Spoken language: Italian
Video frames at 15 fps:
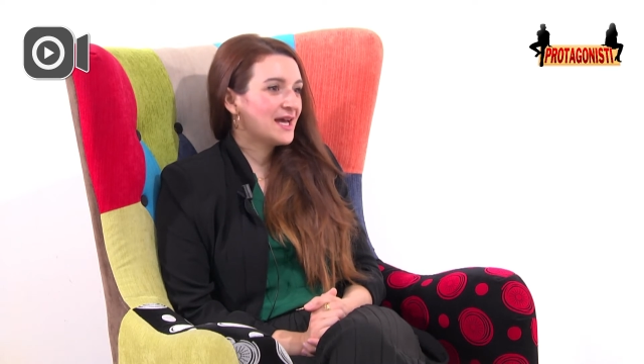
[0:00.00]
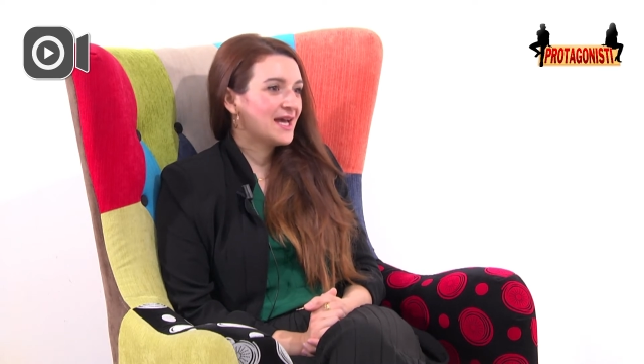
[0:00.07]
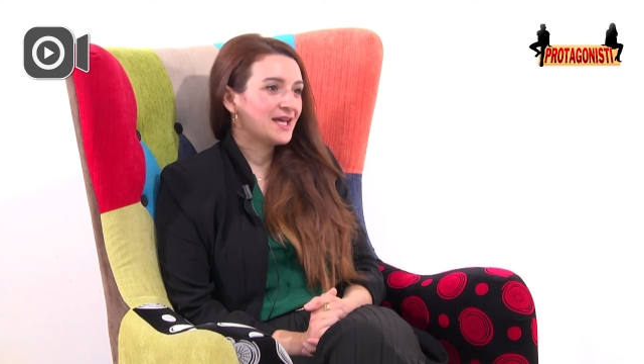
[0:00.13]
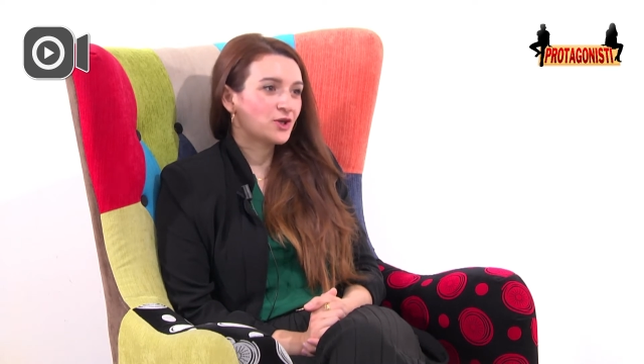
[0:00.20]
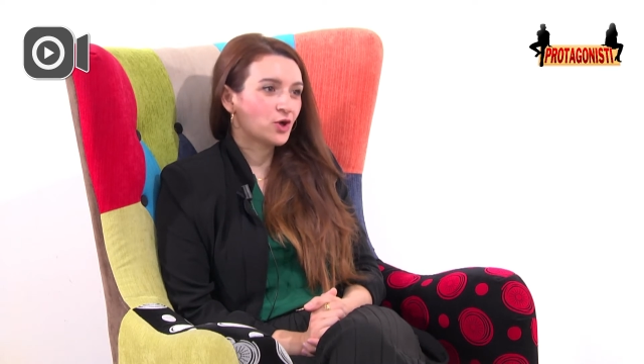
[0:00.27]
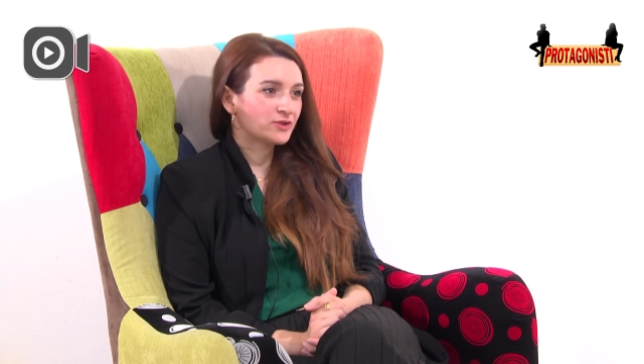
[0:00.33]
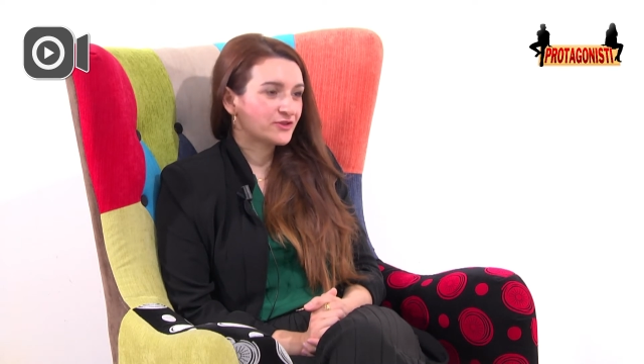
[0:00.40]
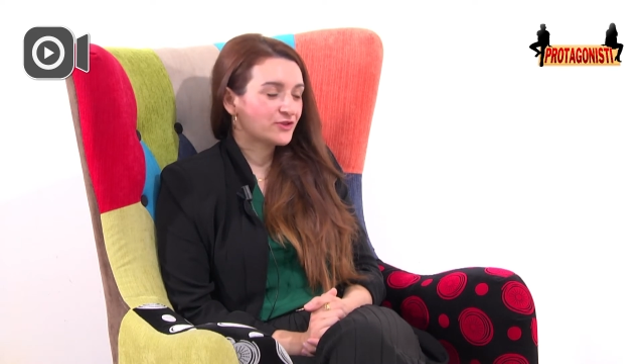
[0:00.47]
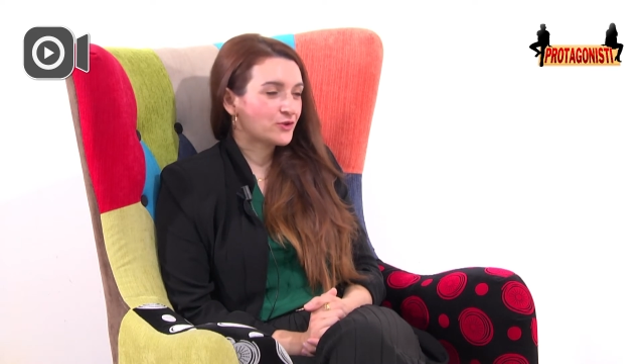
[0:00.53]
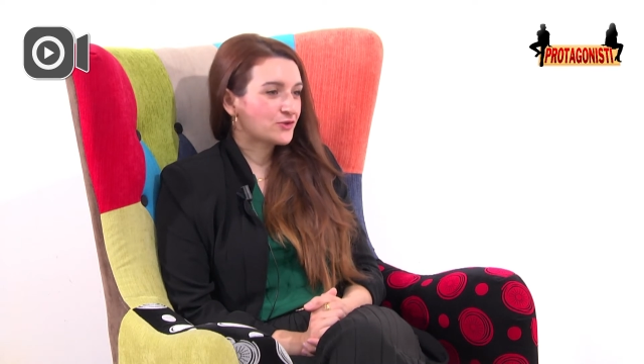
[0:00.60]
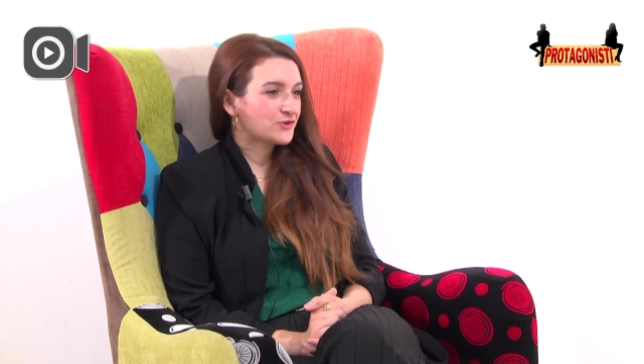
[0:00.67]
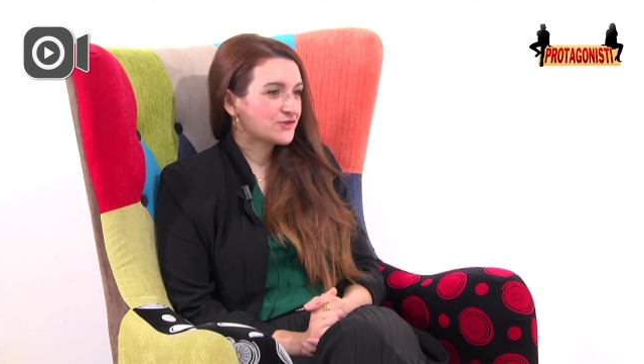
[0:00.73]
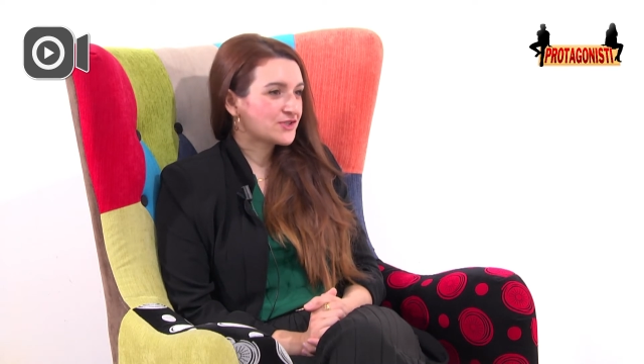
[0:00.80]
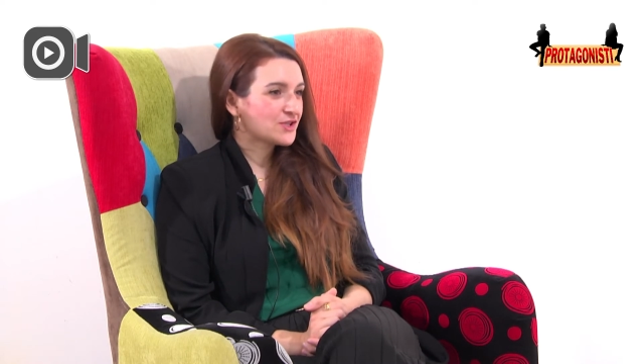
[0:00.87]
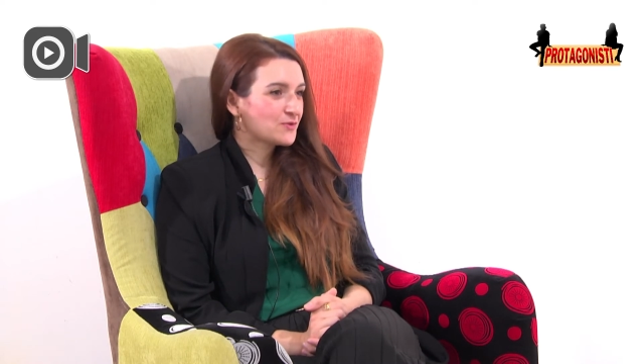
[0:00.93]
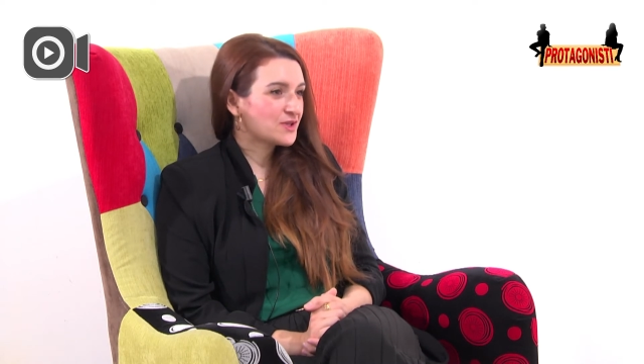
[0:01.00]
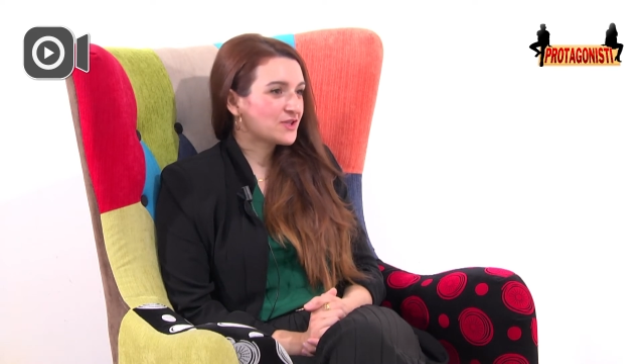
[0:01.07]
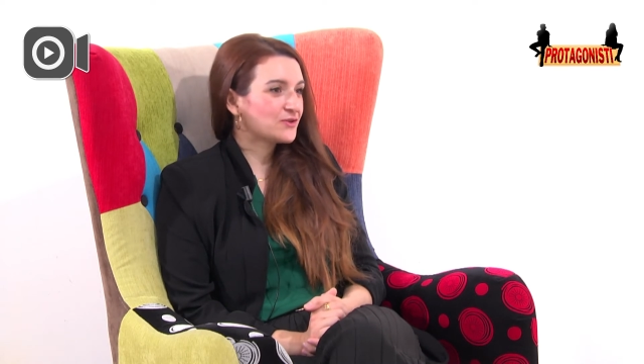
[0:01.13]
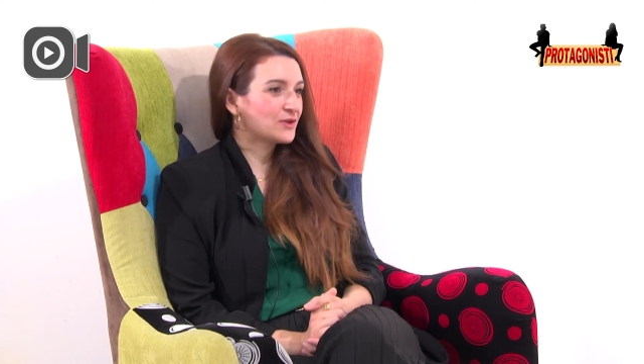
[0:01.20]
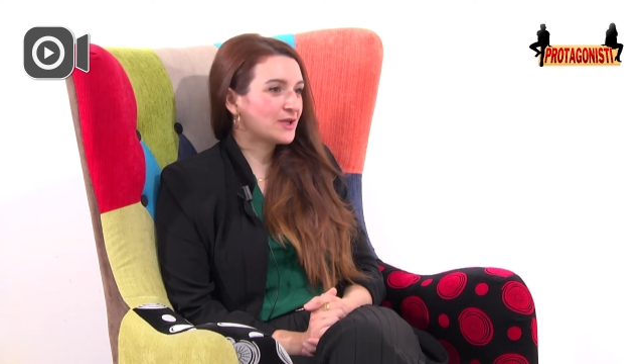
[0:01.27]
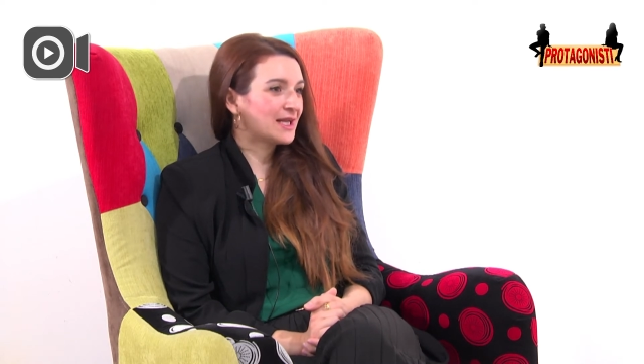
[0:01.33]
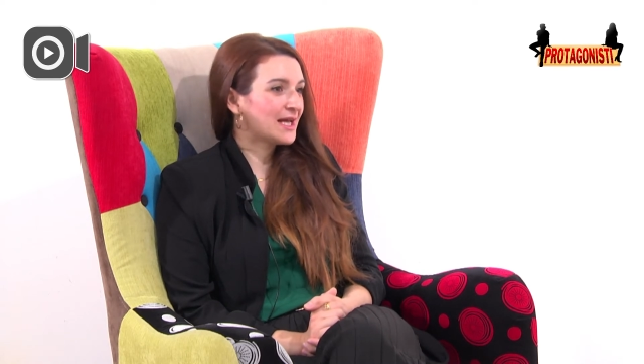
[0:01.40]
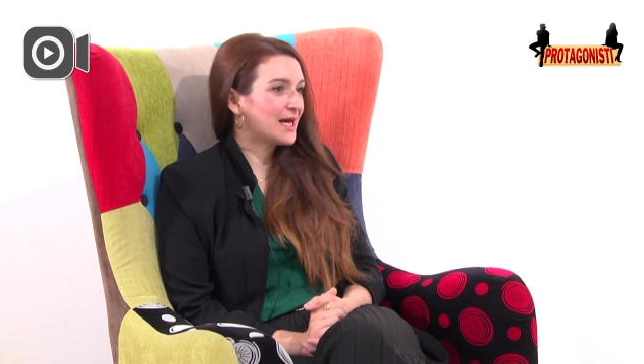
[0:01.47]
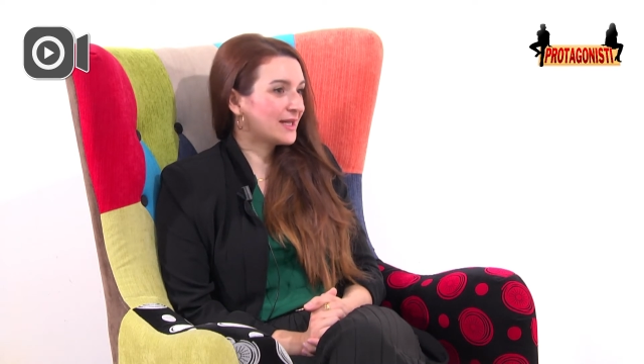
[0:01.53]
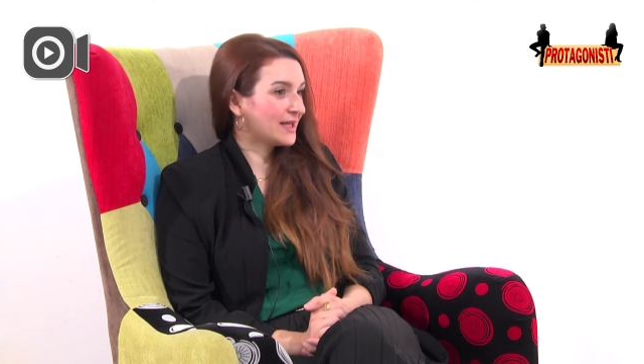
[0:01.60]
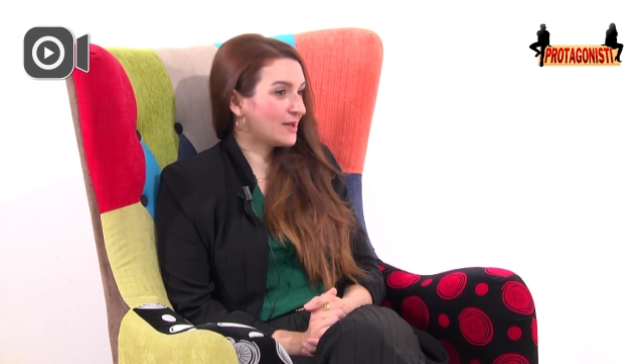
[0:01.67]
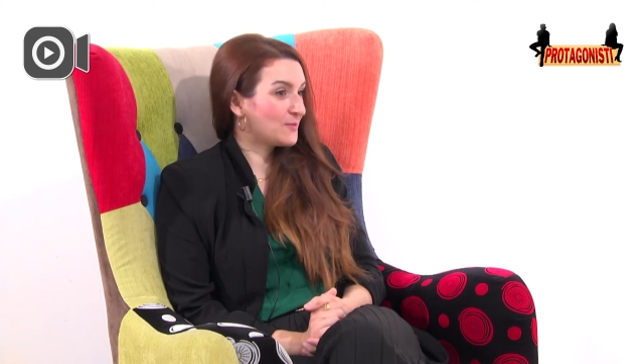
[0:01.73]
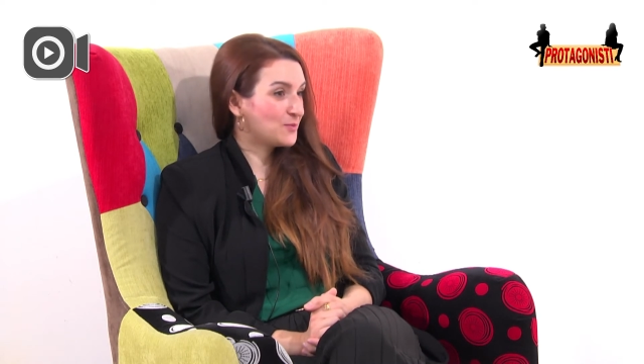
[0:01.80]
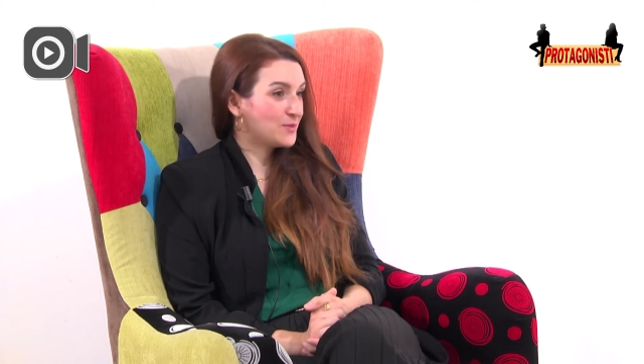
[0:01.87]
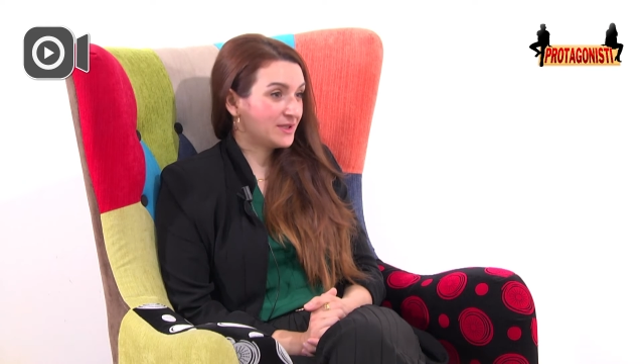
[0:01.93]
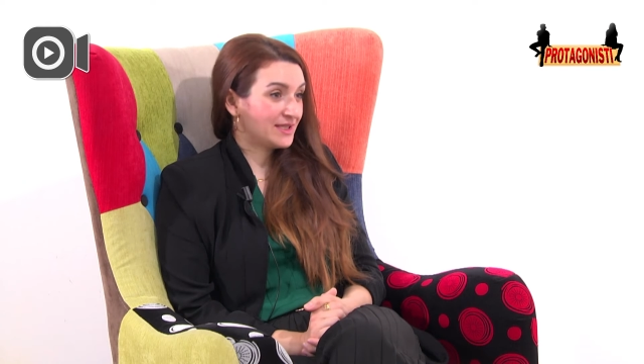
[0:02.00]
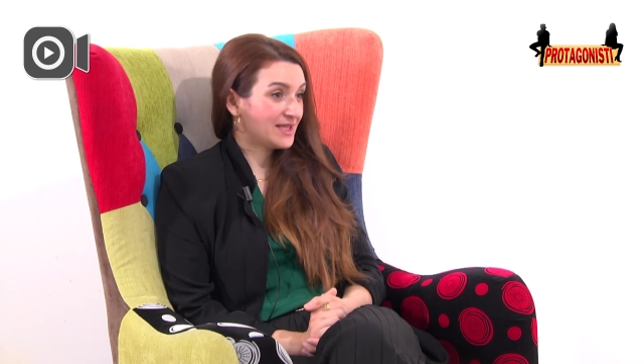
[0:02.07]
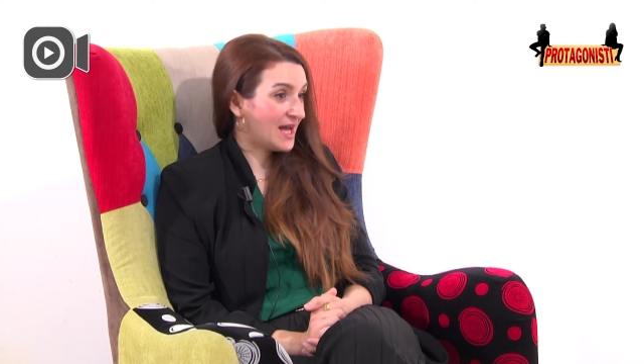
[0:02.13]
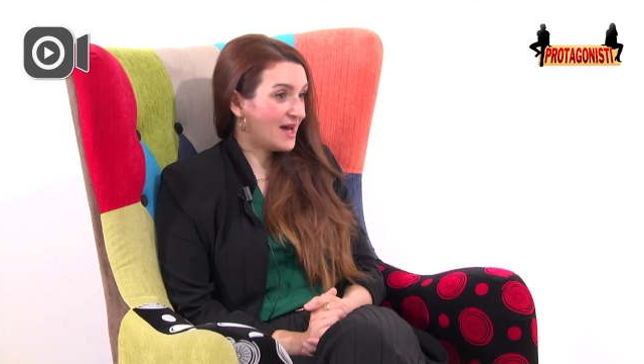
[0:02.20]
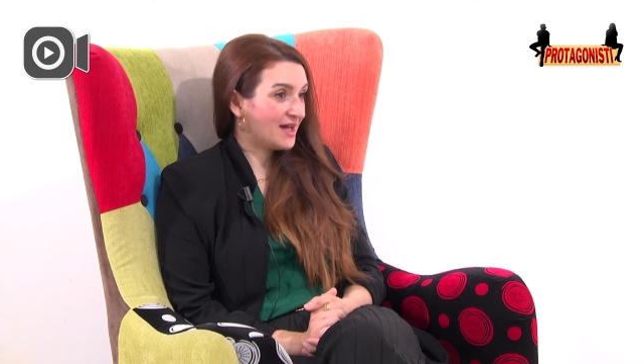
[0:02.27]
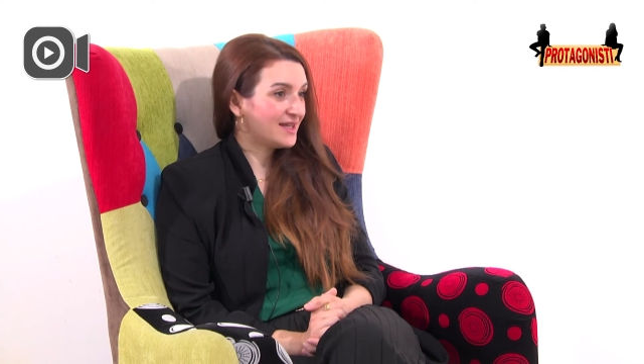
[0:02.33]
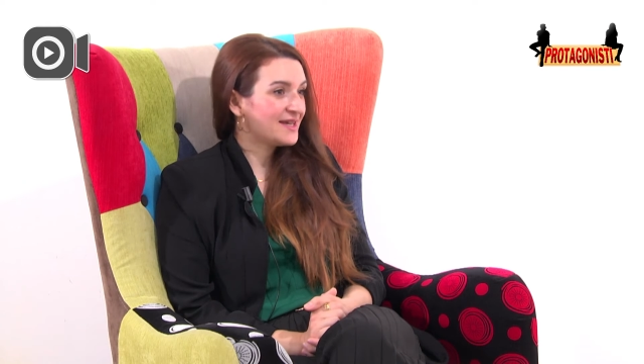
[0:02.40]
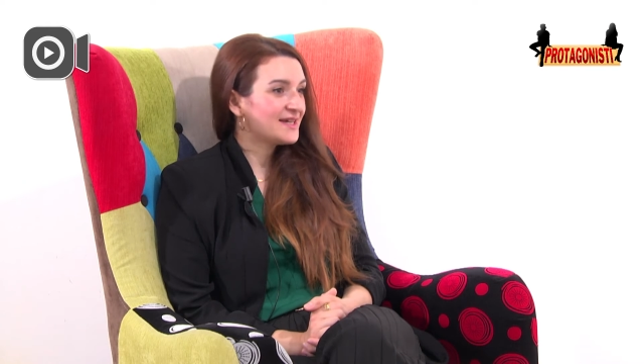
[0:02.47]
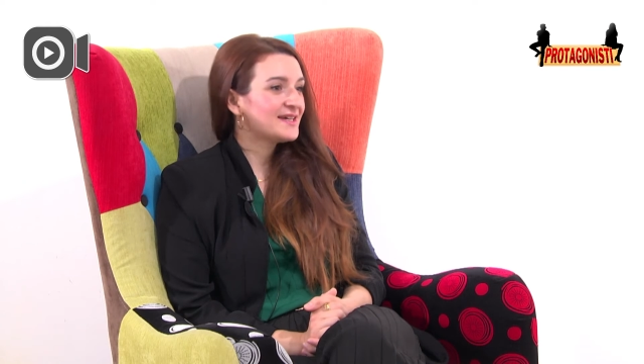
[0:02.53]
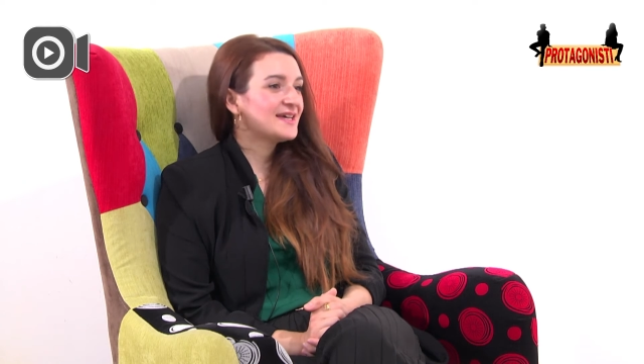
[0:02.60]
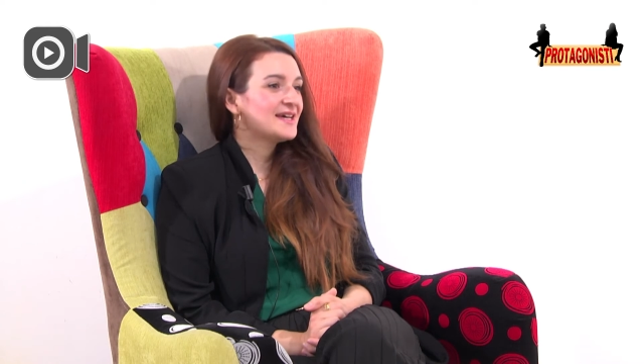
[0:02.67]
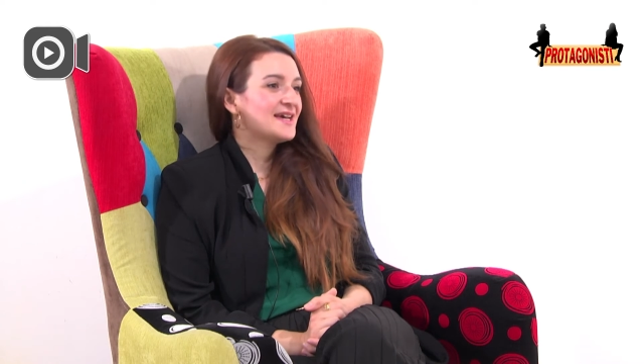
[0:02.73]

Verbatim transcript: e inoltre ho conseguito la laurea biennale